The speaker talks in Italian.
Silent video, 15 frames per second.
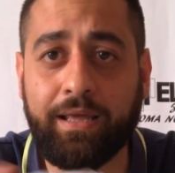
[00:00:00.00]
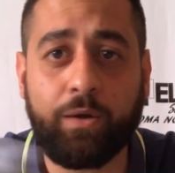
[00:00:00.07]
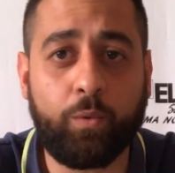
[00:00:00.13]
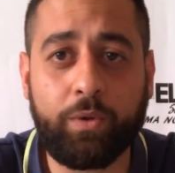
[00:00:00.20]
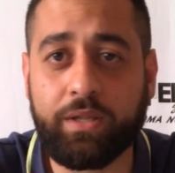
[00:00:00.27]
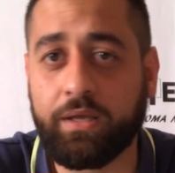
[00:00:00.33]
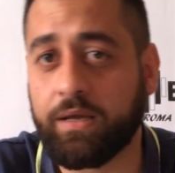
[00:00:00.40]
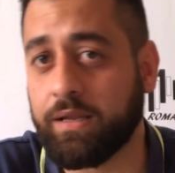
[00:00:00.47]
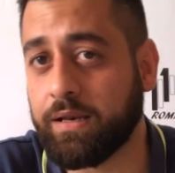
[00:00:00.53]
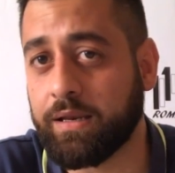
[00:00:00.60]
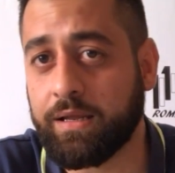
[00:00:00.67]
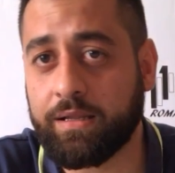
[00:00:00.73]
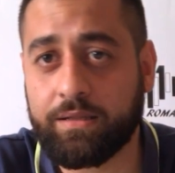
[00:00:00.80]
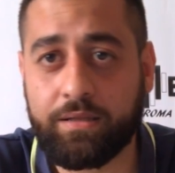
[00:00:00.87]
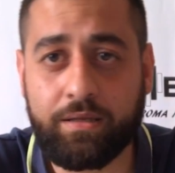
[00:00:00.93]
liquidi,
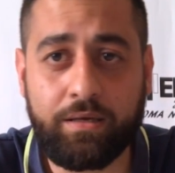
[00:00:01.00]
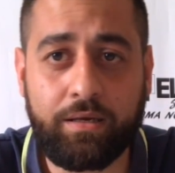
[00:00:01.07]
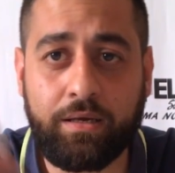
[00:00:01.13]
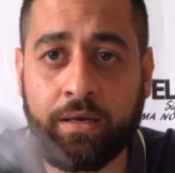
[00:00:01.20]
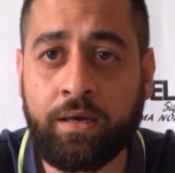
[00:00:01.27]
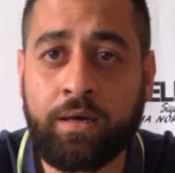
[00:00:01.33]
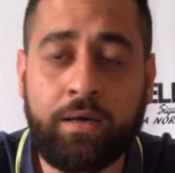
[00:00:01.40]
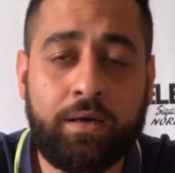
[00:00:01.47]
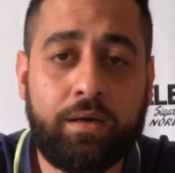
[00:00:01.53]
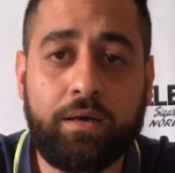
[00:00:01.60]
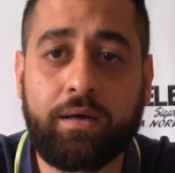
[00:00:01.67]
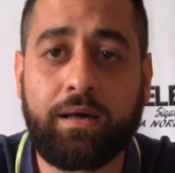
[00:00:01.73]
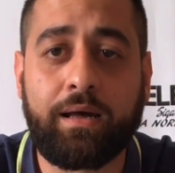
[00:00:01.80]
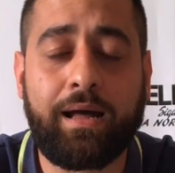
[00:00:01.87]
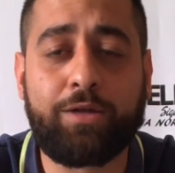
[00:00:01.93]
né di eh,
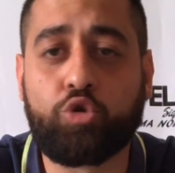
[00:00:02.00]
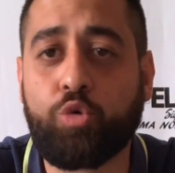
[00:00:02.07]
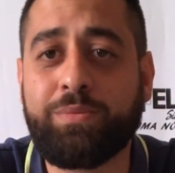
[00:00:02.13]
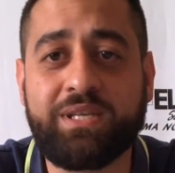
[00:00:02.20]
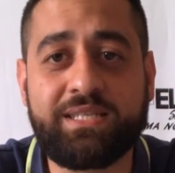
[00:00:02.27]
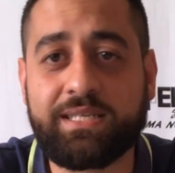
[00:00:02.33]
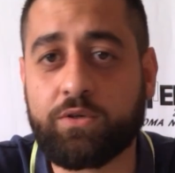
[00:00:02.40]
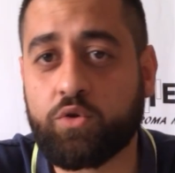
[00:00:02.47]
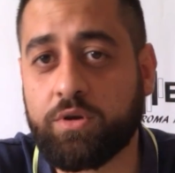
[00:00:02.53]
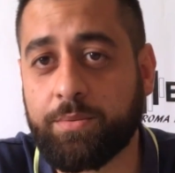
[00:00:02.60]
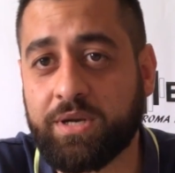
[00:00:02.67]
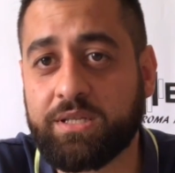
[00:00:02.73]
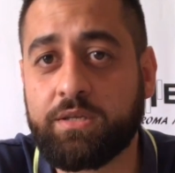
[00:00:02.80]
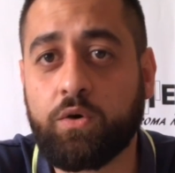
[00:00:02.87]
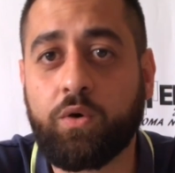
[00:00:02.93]
atomizzatori
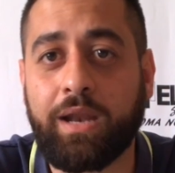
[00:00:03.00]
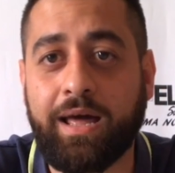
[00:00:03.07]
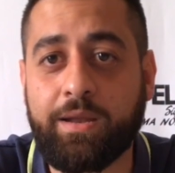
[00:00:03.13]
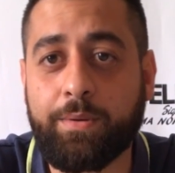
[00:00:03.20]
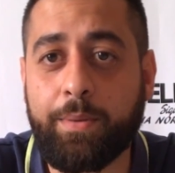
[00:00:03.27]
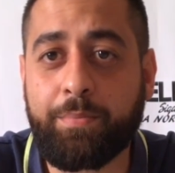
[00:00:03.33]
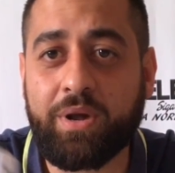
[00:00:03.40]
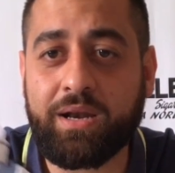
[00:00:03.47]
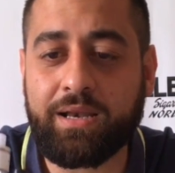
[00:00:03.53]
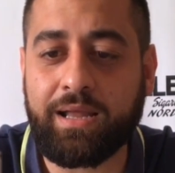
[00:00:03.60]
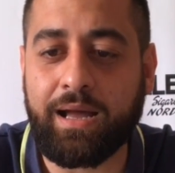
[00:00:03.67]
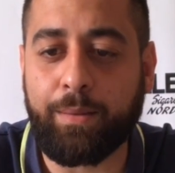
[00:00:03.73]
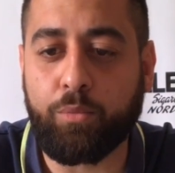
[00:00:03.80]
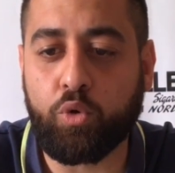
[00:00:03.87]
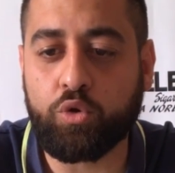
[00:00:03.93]
particolari, ma
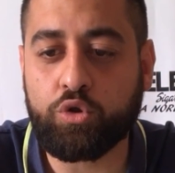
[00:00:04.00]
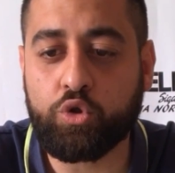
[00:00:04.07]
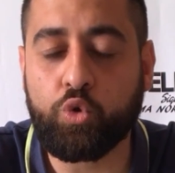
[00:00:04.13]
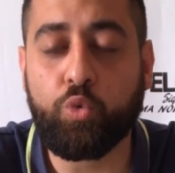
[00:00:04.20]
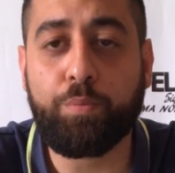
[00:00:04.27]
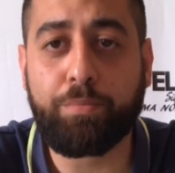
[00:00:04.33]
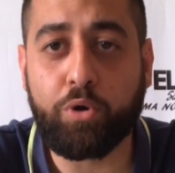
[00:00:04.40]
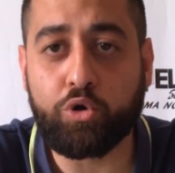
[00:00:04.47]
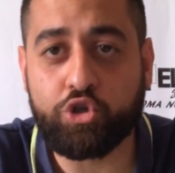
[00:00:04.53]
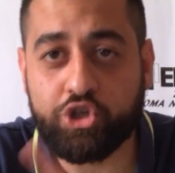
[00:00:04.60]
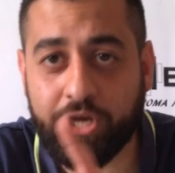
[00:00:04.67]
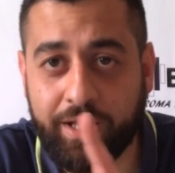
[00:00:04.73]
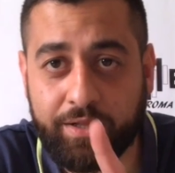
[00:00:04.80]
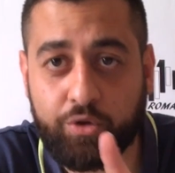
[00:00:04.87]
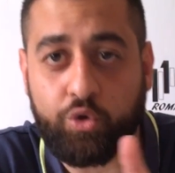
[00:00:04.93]
parliamo di un
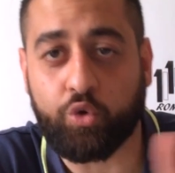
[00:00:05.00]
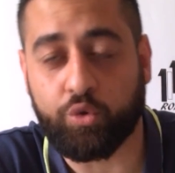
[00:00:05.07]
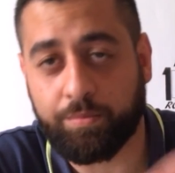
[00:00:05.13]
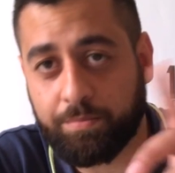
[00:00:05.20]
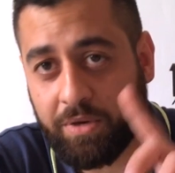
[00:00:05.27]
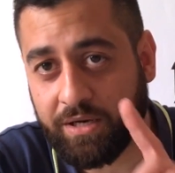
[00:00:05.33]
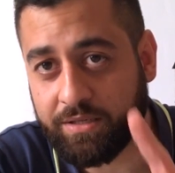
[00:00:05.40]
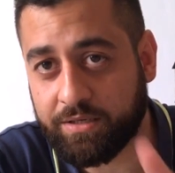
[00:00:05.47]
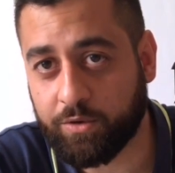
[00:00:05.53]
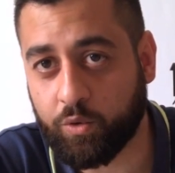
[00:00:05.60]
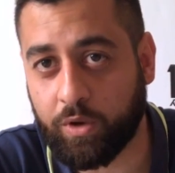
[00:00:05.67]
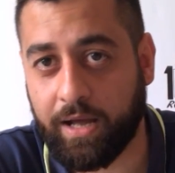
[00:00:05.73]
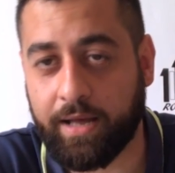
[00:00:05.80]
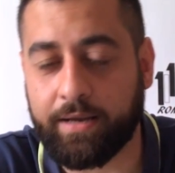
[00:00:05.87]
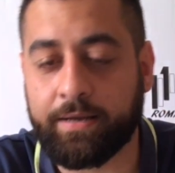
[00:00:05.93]
progetto
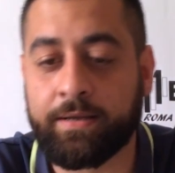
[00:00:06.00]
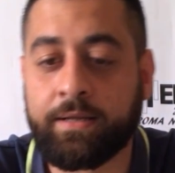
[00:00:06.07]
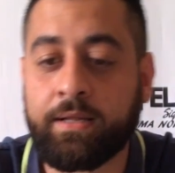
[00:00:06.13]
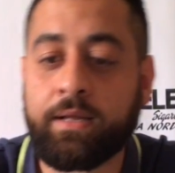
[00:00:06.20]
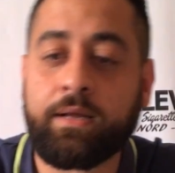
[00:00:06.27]
particolare.